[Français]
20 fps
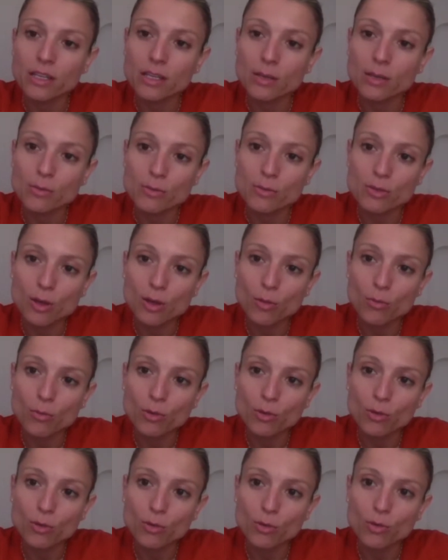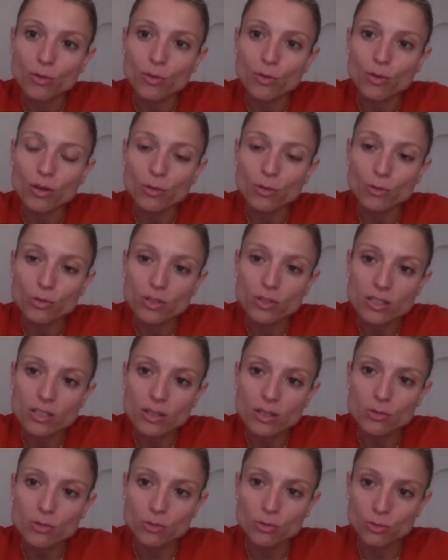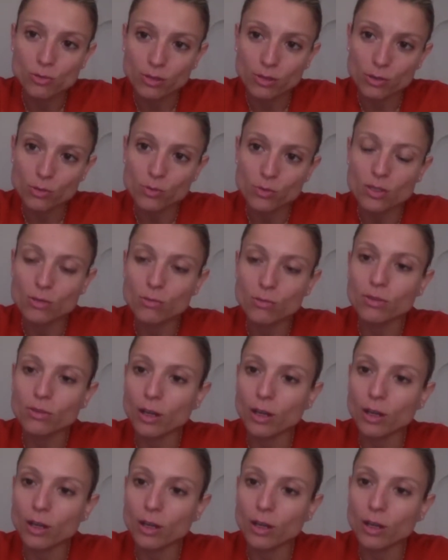il me semble que l'utilisation de son intuition est